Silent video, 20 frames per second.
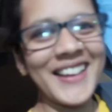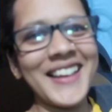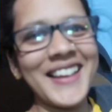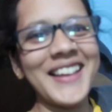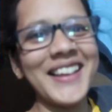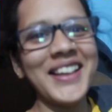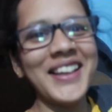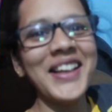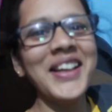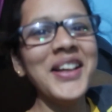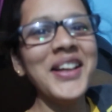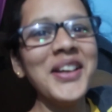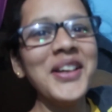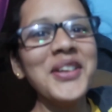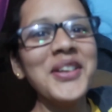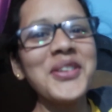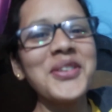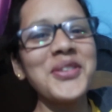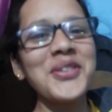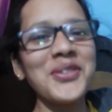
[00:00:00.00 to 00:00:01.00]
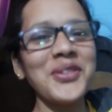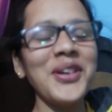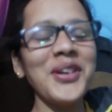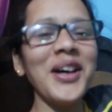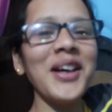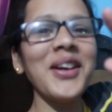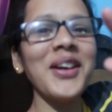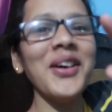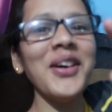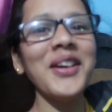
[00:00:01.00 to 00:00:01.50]
गुड़िया थे
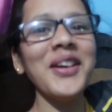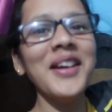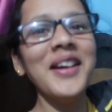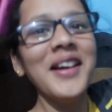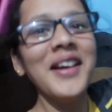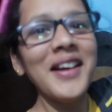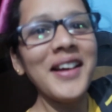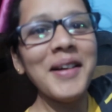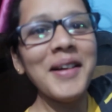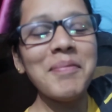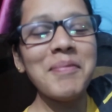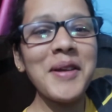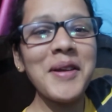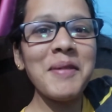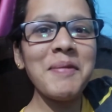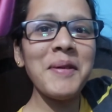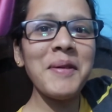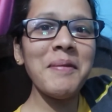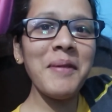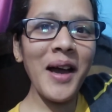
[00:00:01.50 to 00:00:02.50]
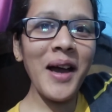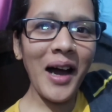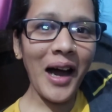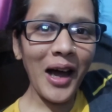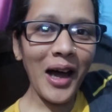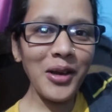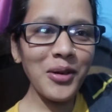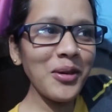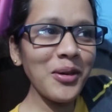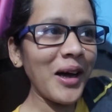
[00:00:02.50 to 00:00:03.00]
शुगर और बीपी में
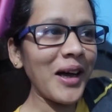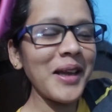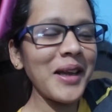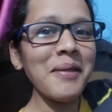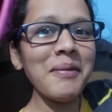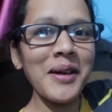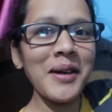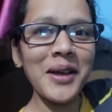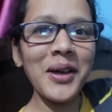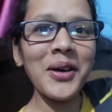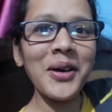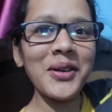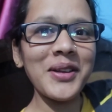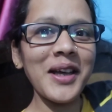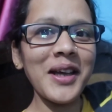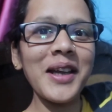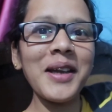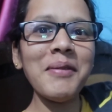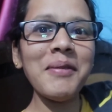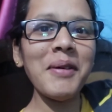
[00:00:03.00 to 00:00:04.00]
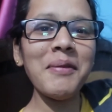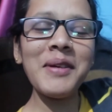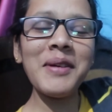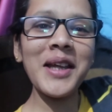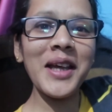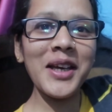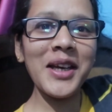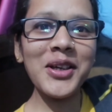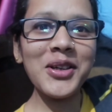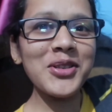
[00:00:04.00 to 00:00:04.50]
आलू खाना मना होता है ना
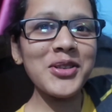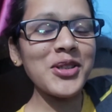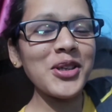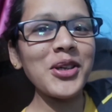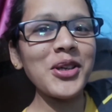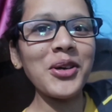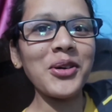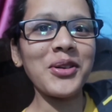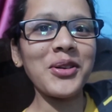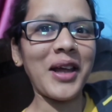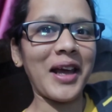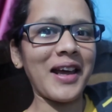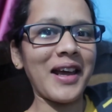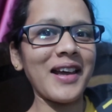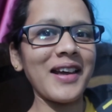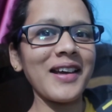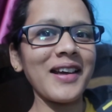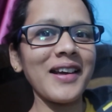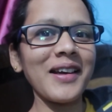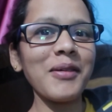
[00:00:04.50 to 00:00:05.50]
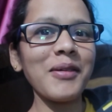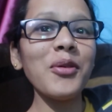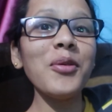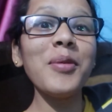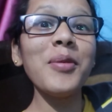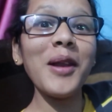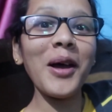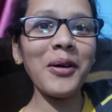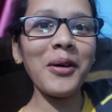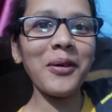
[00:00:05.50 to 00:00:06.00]
मम्मी कह रही कुछ नहीं होता है
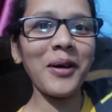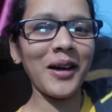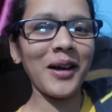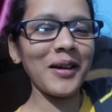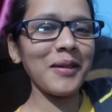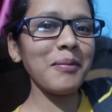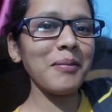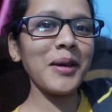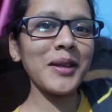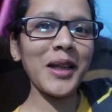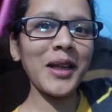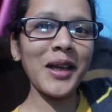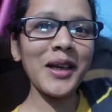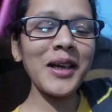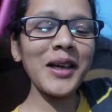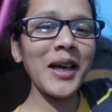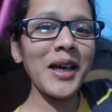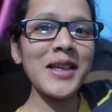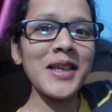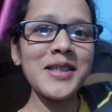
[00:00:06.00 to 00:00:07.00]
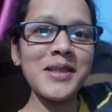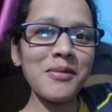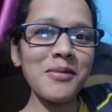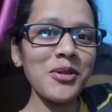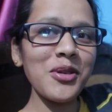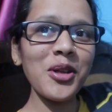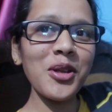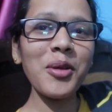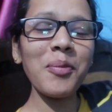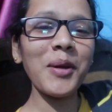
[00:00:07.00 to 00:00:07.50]
उबला हुआ बताना गाइस तो
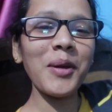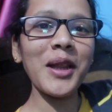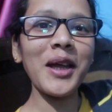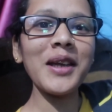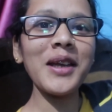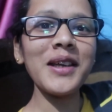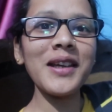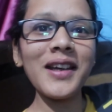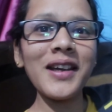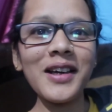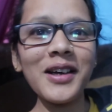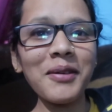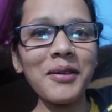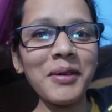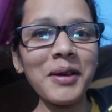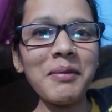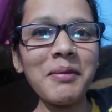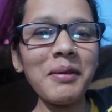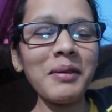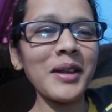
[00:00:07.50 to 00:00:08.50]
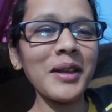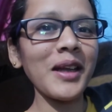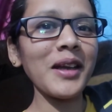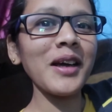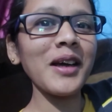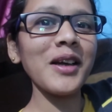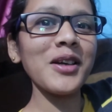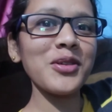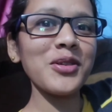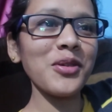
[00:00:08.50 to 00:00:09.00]
मुझे तो पता नहीं है कमेंट में
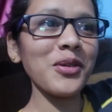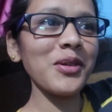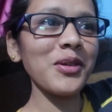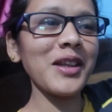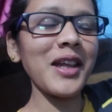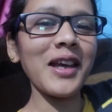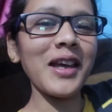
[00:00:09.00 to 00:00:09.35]
बताना अगर जो